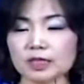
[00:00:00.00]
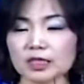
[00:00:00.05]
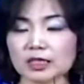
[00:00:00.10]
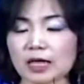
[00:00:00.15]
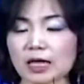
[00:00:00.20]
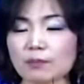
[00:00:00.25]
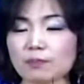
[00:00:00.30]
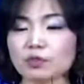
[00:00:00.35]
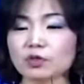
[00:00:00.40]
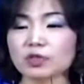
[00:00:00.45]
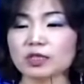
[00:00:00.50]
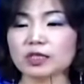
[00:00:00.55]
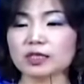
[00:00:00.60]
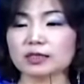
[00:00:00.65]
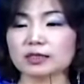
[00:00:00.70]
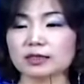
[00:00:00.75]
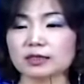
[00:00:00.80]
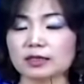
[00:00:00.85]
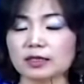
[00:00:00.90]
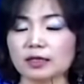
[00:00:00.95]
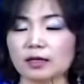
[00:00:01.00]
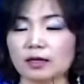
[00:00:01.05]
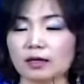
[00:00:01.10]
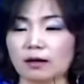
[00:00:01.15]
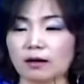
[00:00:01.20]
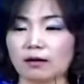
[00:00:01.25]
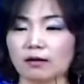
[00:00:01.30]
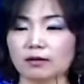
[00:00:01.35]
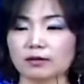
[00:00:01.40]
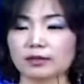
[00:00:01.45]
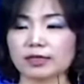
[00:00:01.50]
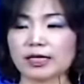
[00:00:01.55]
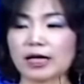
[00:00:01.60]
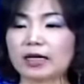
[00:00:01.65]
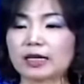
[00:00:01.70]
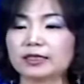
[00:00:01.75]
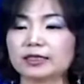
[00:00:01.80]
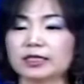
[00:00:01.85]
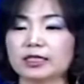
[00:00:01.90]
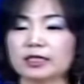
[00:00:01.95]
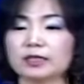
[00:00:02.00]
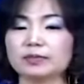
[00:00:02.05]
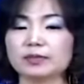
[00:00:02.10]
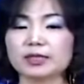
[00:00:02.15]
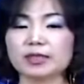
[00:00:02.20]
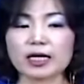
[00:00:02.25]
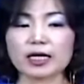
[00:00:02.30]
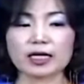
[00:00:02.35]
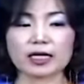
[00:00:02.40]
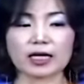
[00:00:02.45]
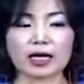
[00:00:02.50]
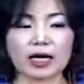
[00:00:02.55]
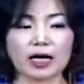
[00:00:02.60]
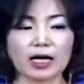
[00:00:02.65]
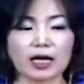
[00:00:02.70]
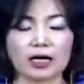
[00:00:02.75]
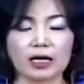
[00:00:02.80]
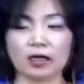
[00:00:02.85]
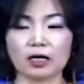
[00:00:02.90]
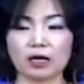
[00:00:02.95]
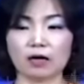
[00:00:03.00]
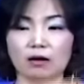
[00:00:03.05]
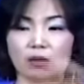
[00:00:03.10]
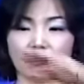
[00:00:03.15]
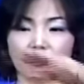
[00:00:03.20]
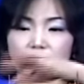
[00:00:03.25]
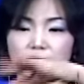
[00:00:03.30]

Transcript: 단풍이든 어, 작은 잎사귀가 어,